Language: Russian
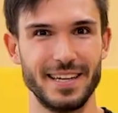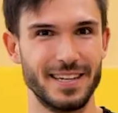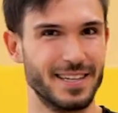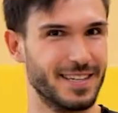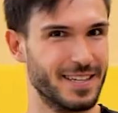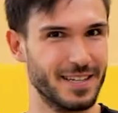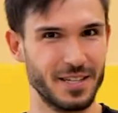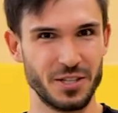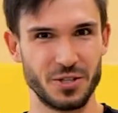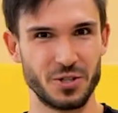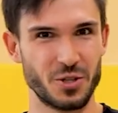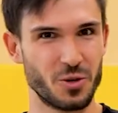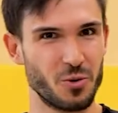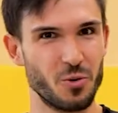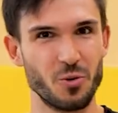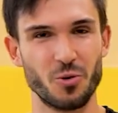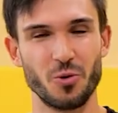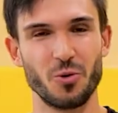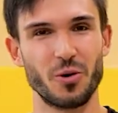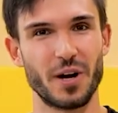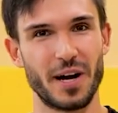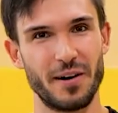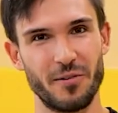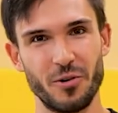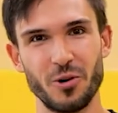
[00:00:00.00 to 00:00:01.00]
э, с рук
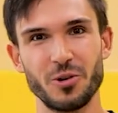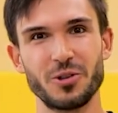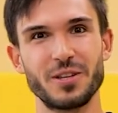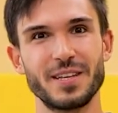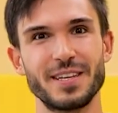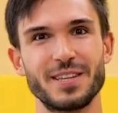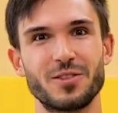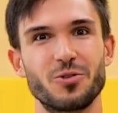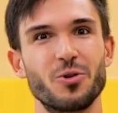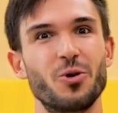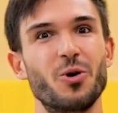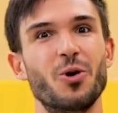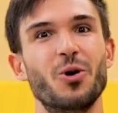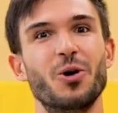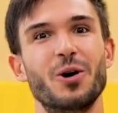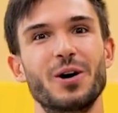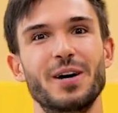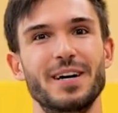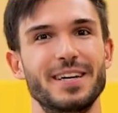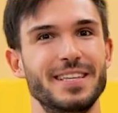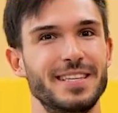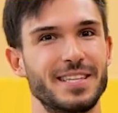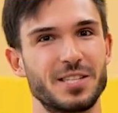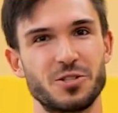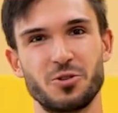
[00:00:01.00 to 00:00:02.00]
у кого-то, то
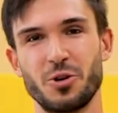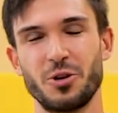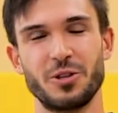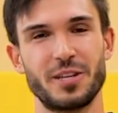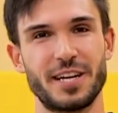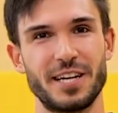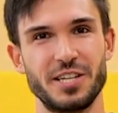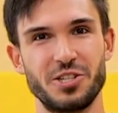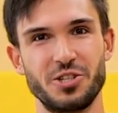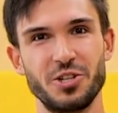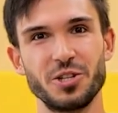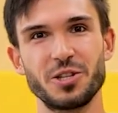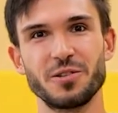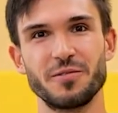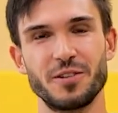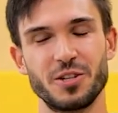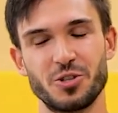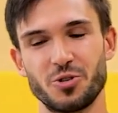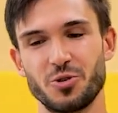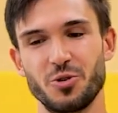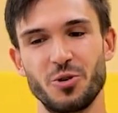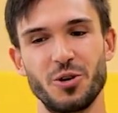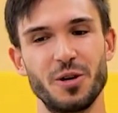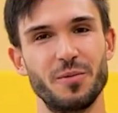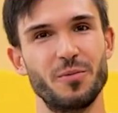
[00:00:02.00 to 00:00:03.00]
не стоит рассчитывать,
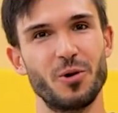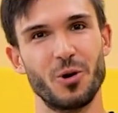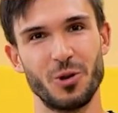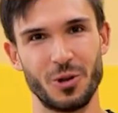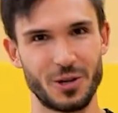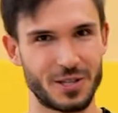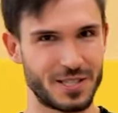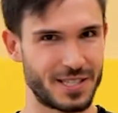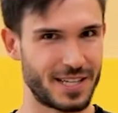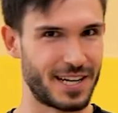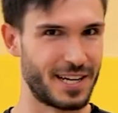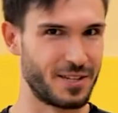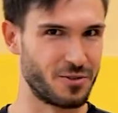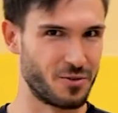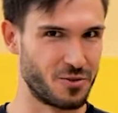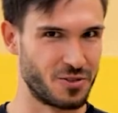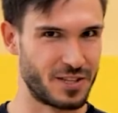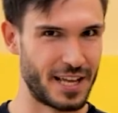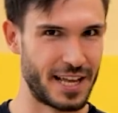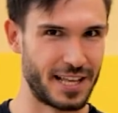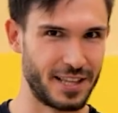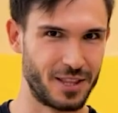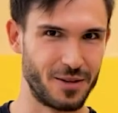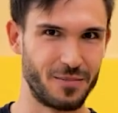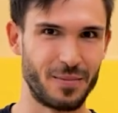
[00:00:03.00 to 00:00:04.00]
что ребенок сразу
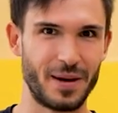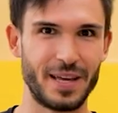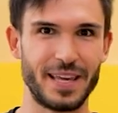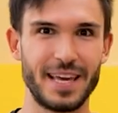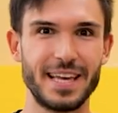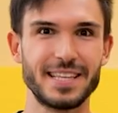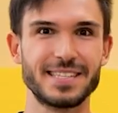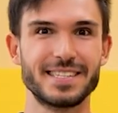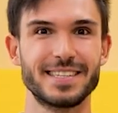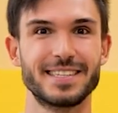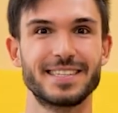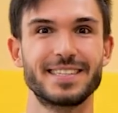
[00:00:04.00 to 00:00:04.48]
станет и поедет,